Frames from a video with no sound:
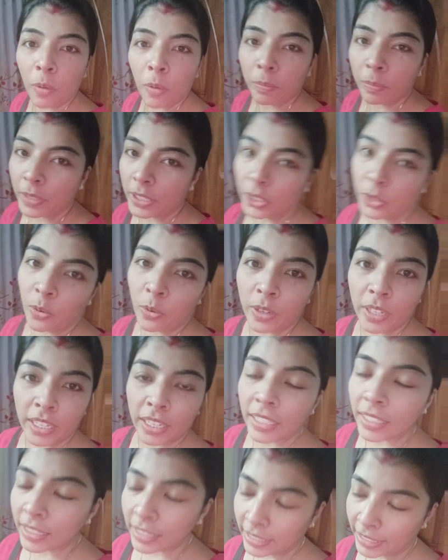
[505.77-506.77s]
করে
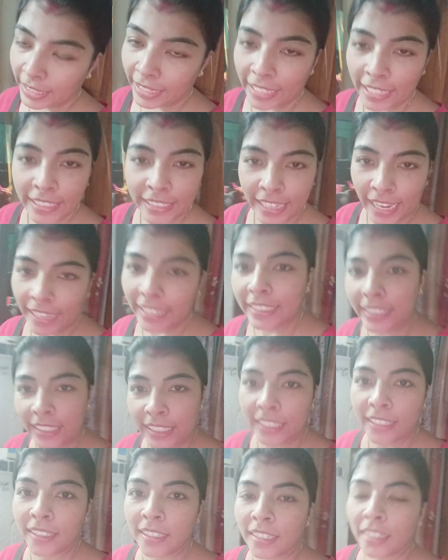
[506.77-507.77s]
রেখে যাইনি
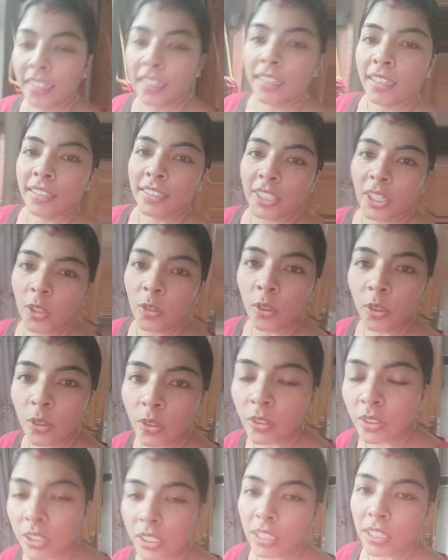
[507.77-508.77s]
সেগুলো হচ্ছে
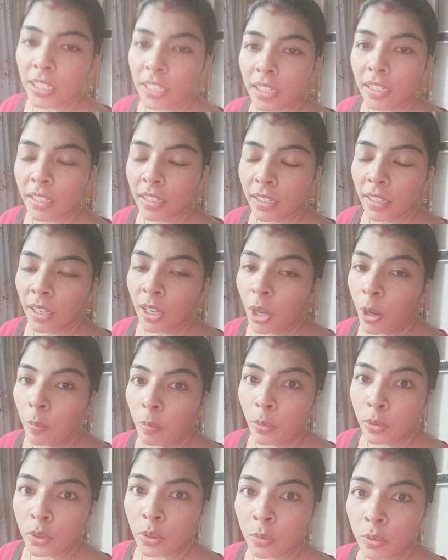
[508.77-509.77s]
প্রথম
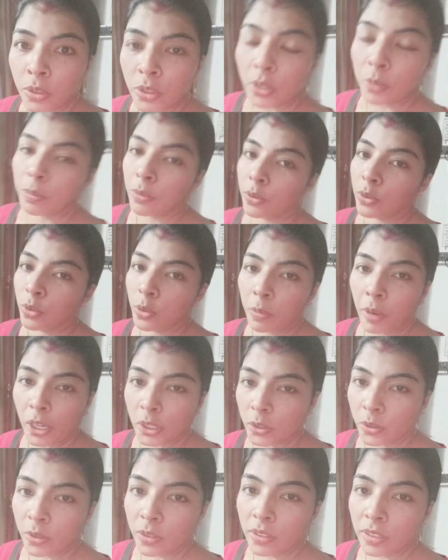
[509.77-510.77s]
হচ্ছে প্রচুর বাসন
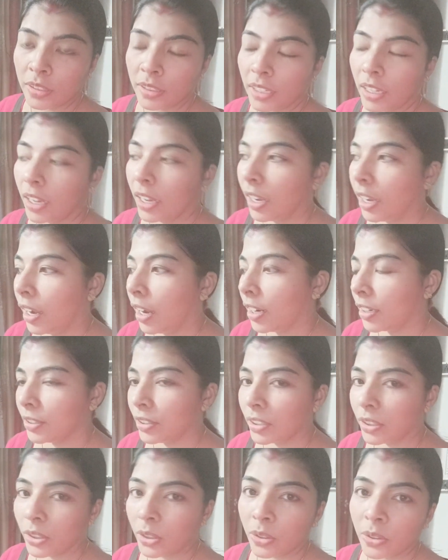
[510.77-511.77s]
আর দ্বিতীয়
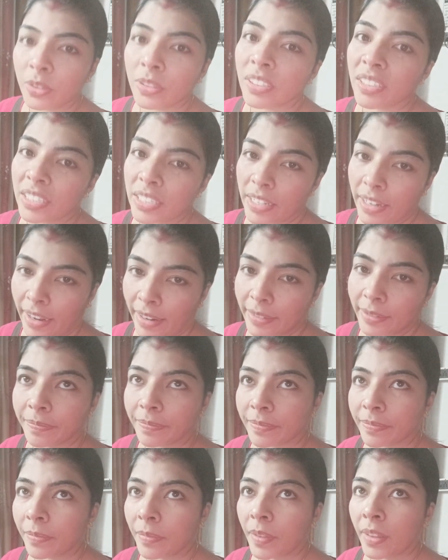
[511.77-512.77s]
হচ্ছে স্নান
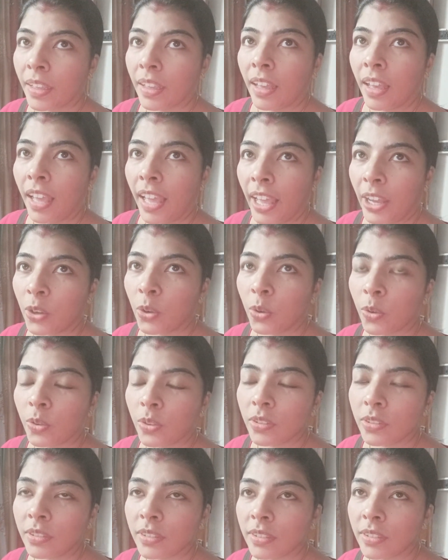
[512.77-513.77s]
এখন
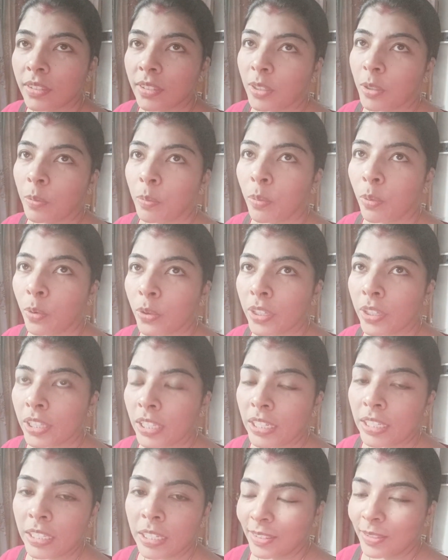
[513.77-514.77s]
পৌনে তিনটে
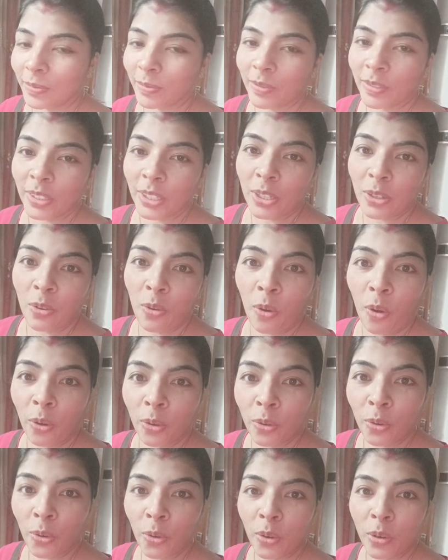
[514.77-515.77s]
বাজে কখন
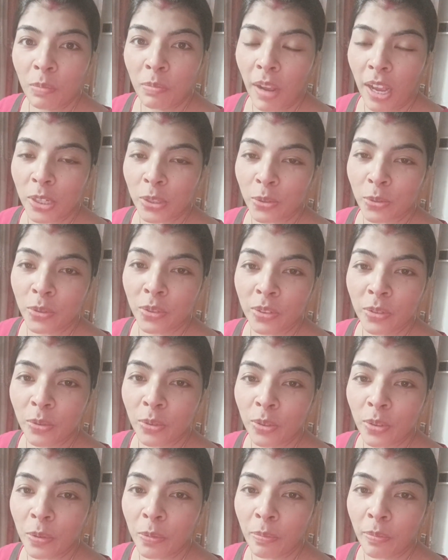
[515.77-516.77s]
বাসনগুলো
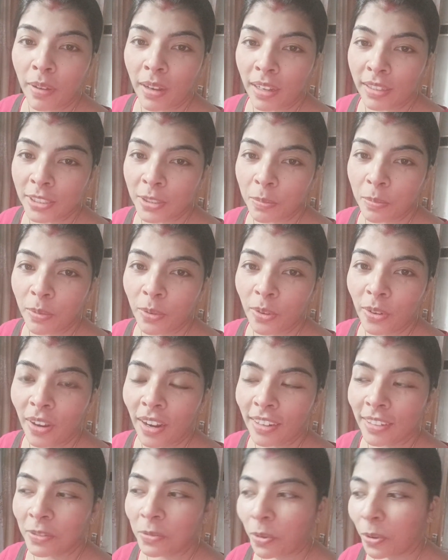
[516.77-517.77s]
মাজবো আর
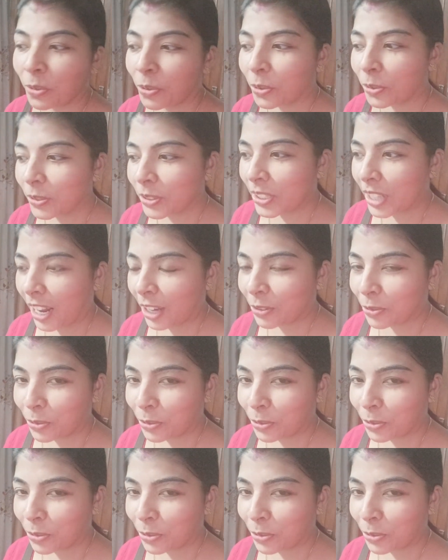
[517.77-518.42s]
কখন স্নান করব।